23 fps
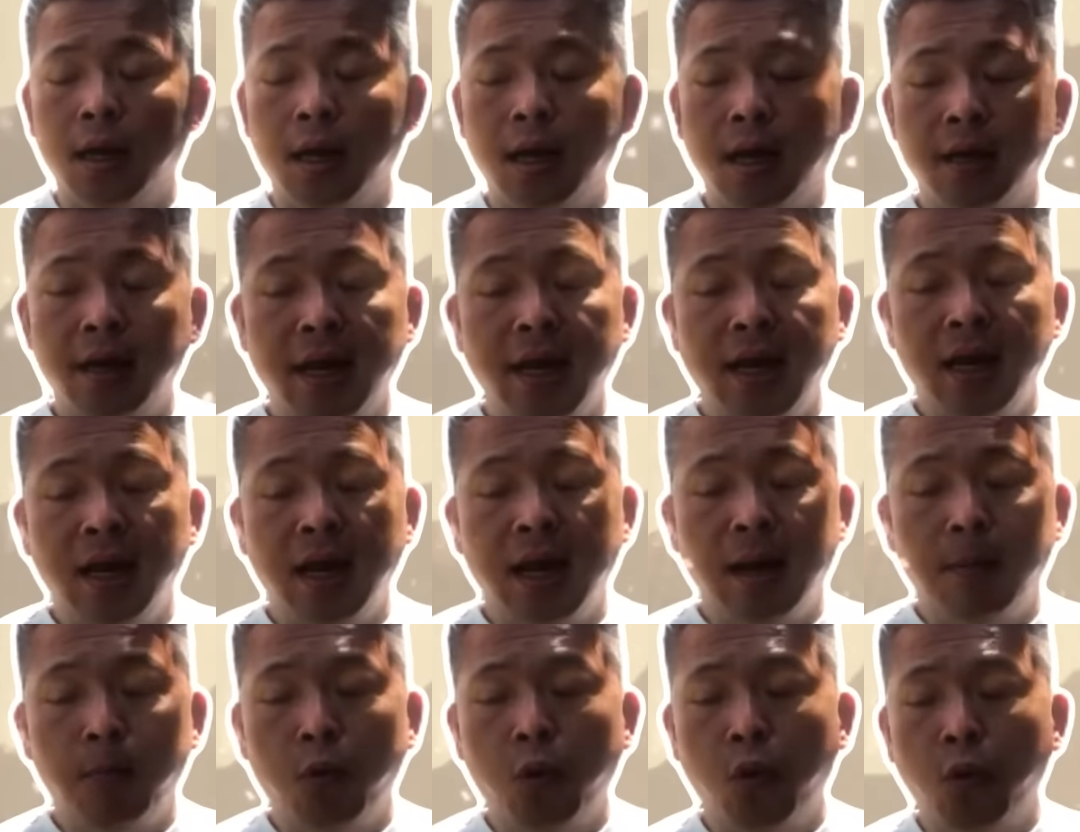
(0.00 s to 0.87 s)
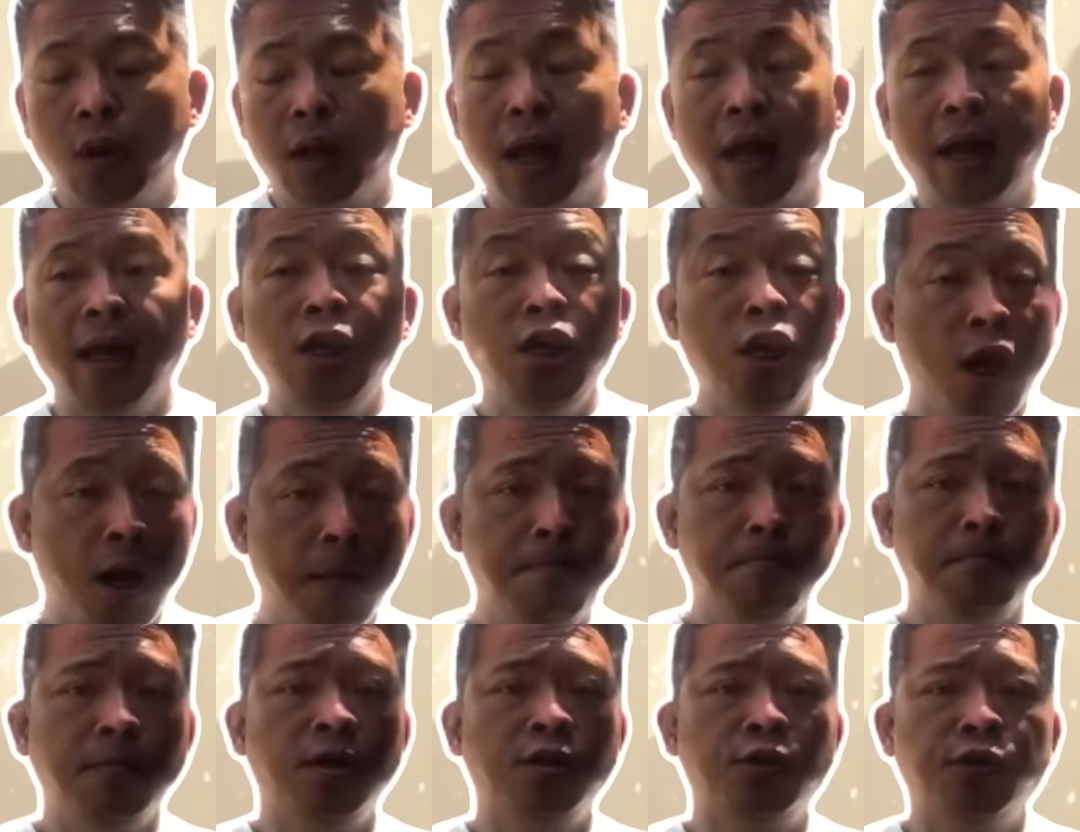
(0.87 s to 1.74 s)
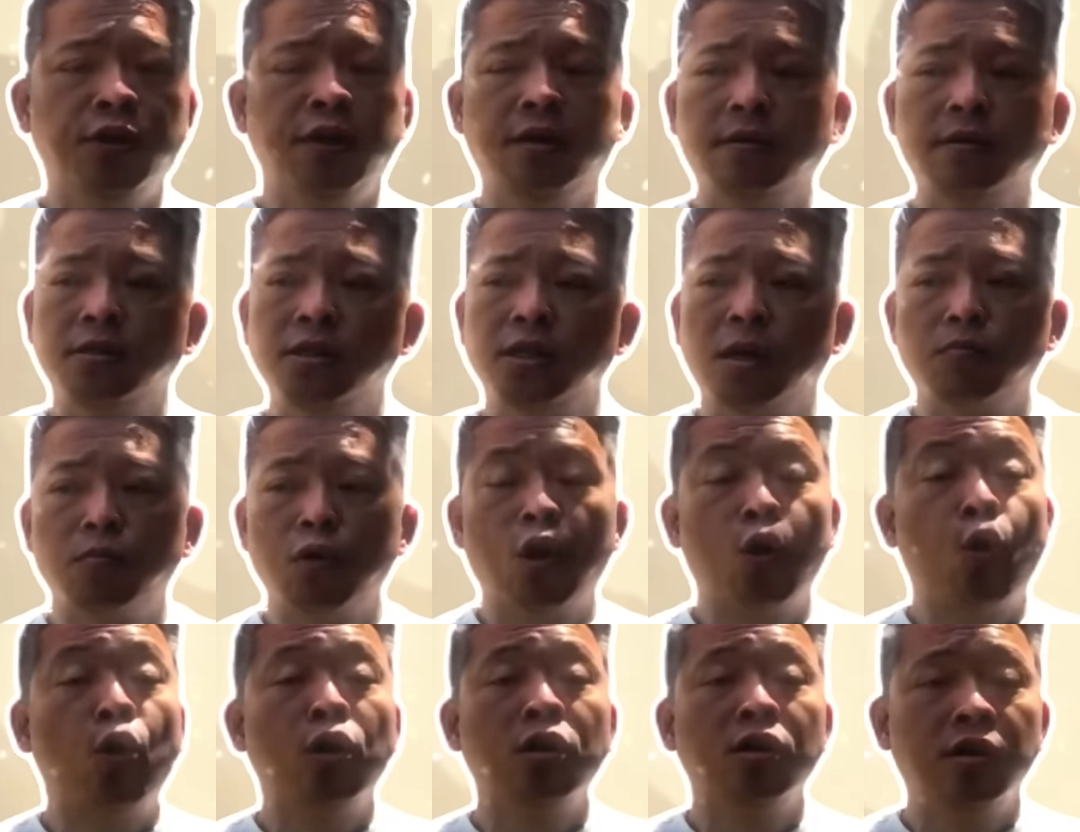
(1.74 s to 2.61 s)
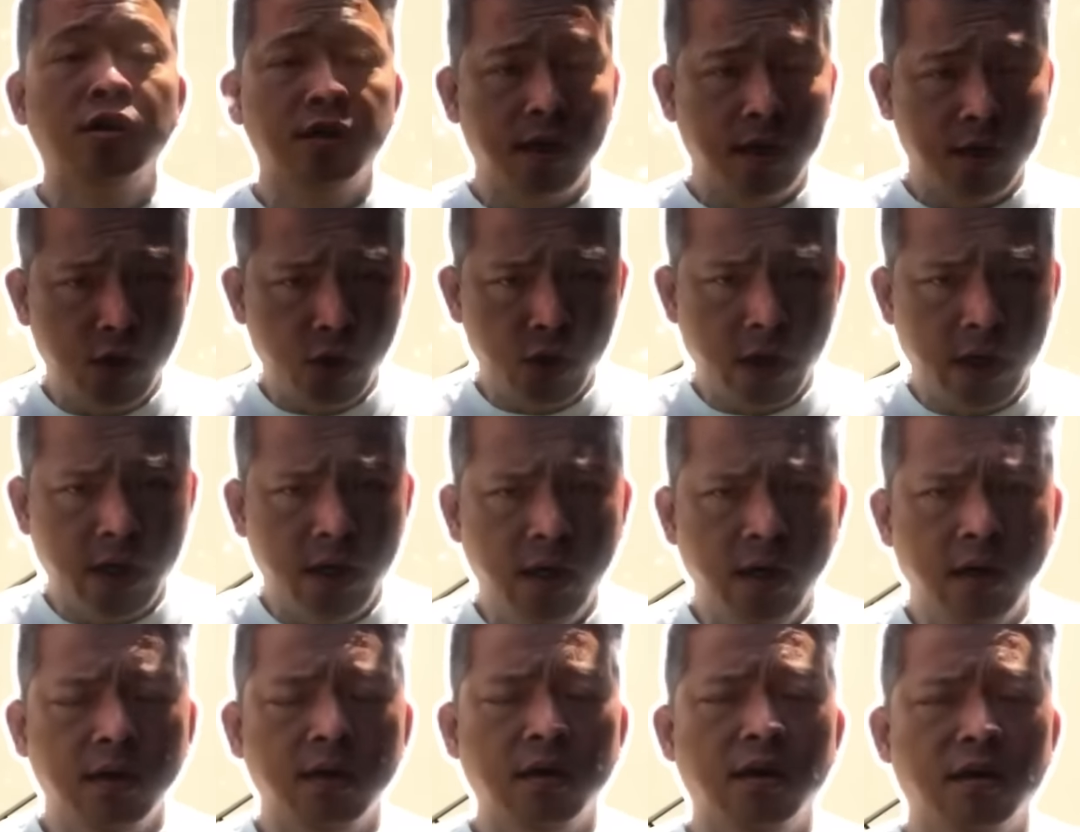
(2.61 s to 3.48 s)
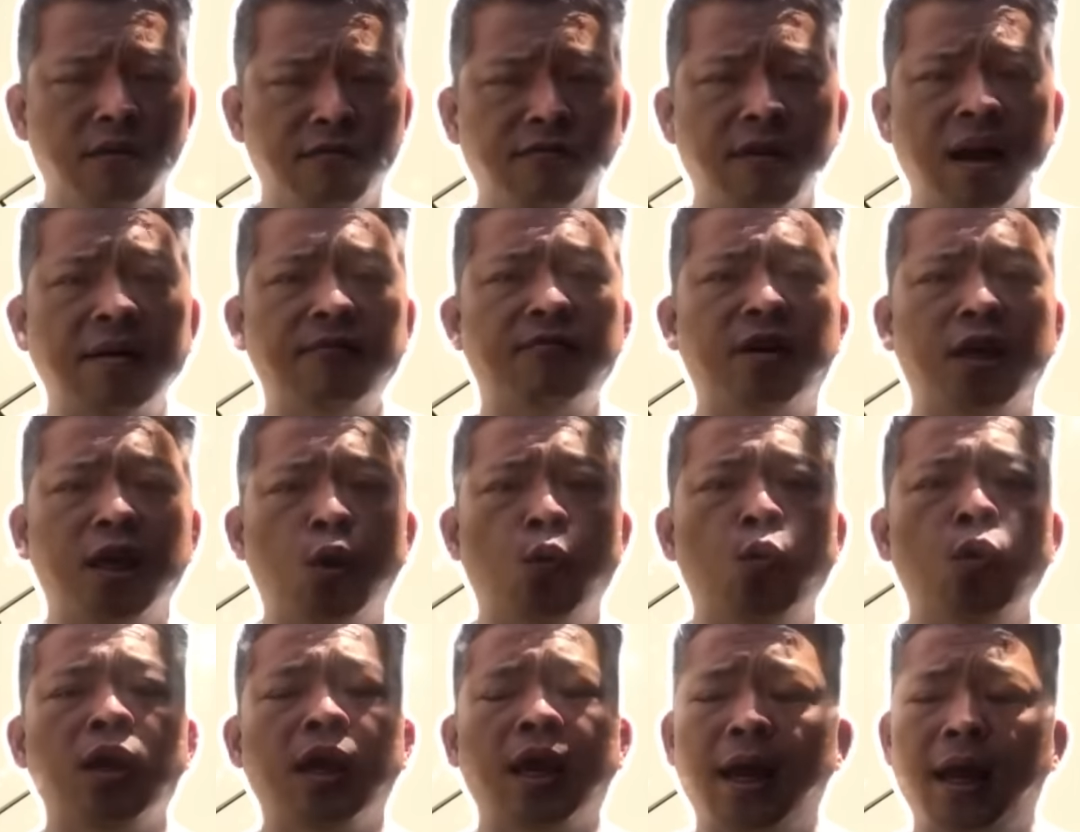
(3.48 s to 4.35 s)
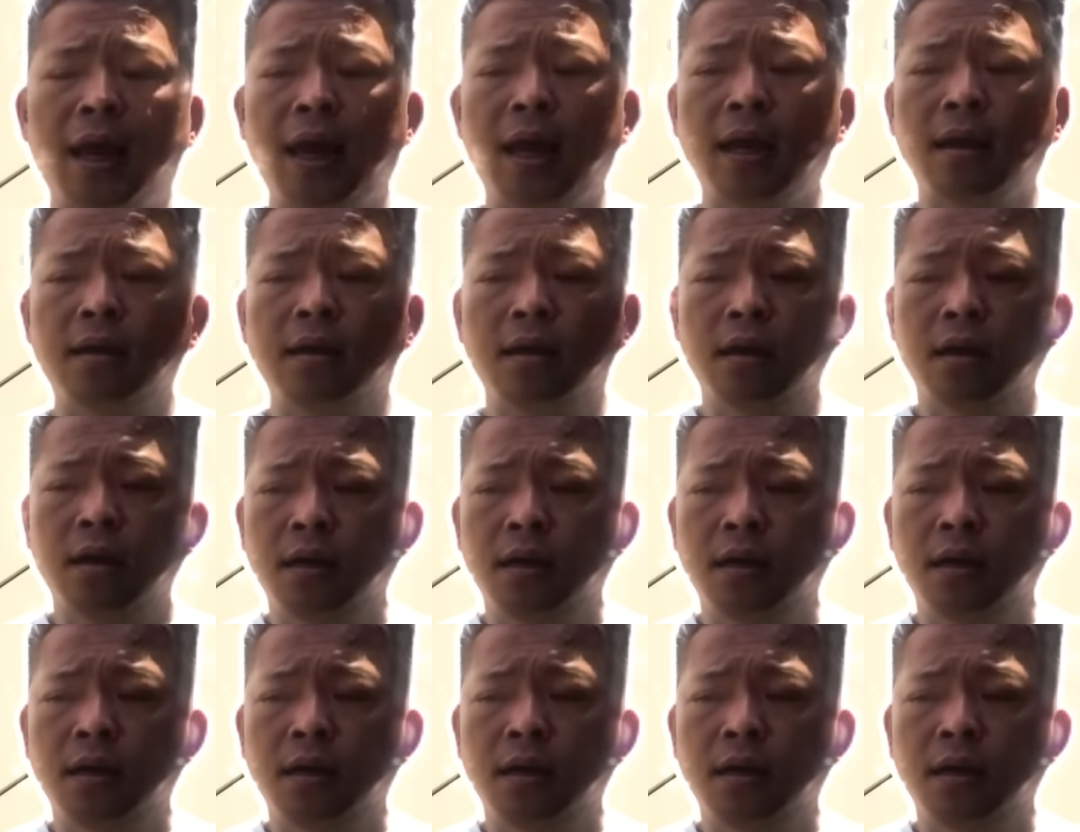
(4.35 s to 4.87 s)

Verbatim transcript: Ở à, đây là một cái nhóm người, trong đó có người thị sĩ, người Pháp và nhiều quốc gia khác.